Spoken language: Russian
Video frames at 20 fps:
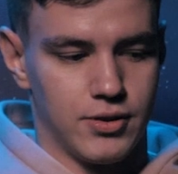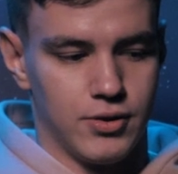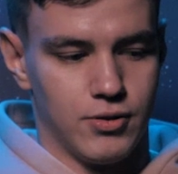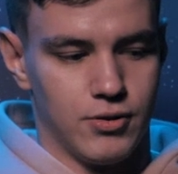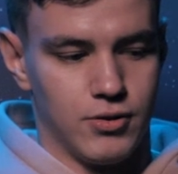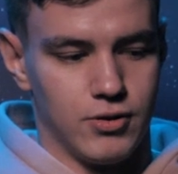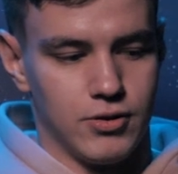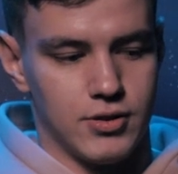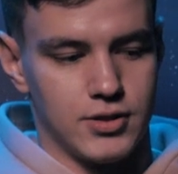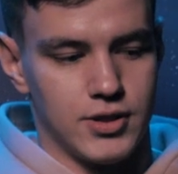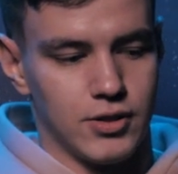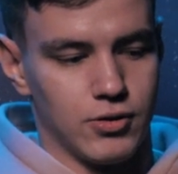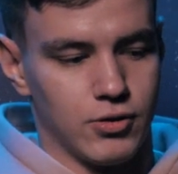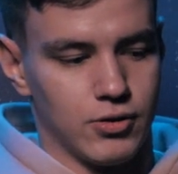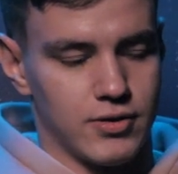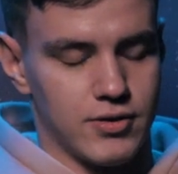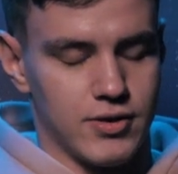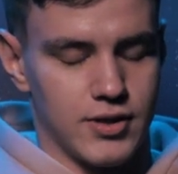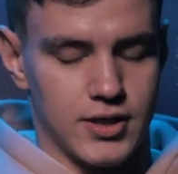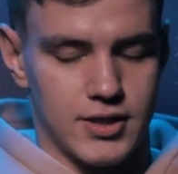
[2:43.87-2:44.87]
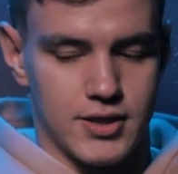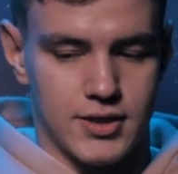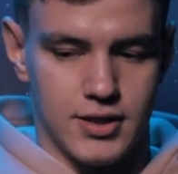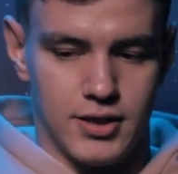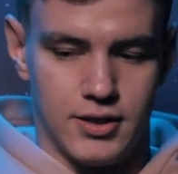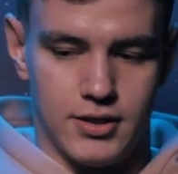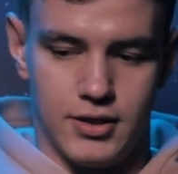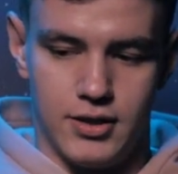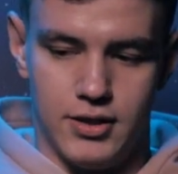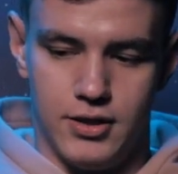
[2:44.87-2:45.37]
но зато всегда
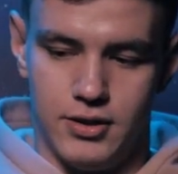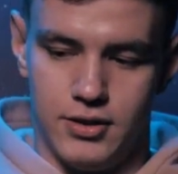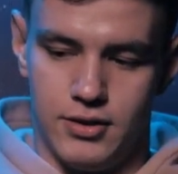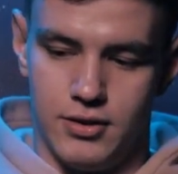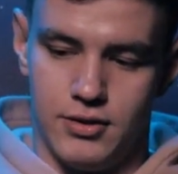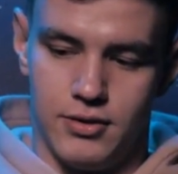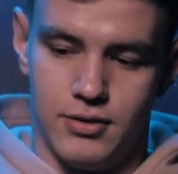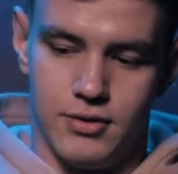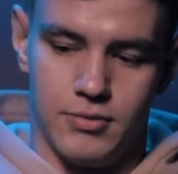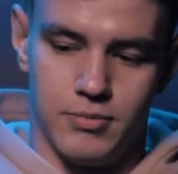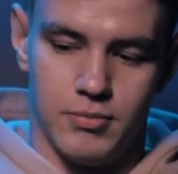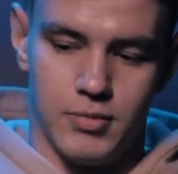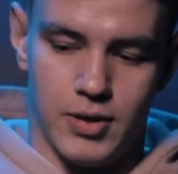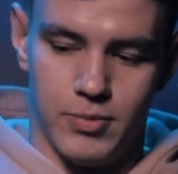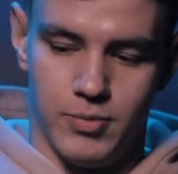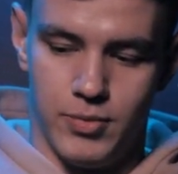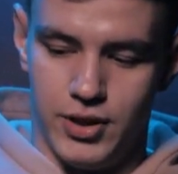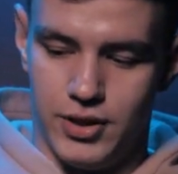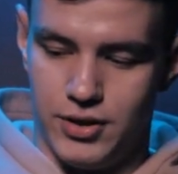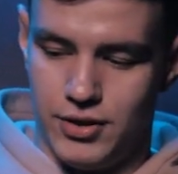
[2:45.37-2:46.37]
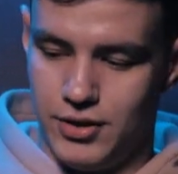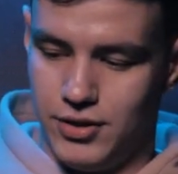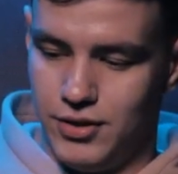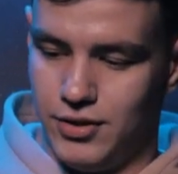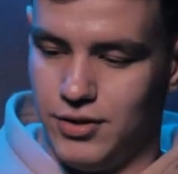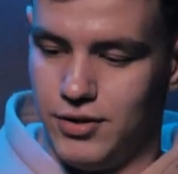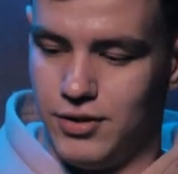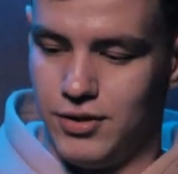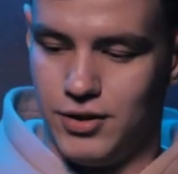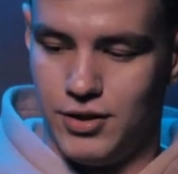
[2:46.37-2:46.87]
сытый, помытый.
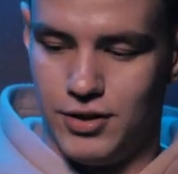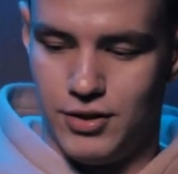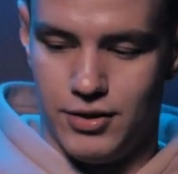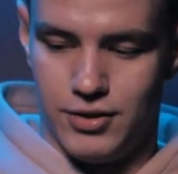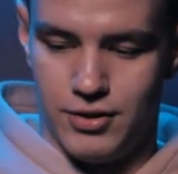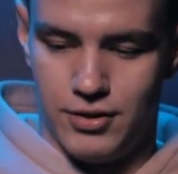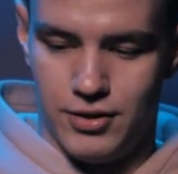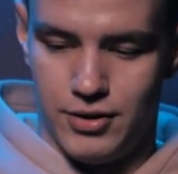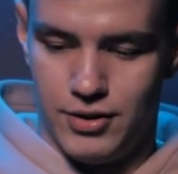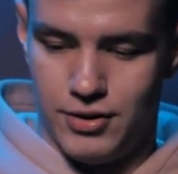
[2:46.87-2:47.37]
И...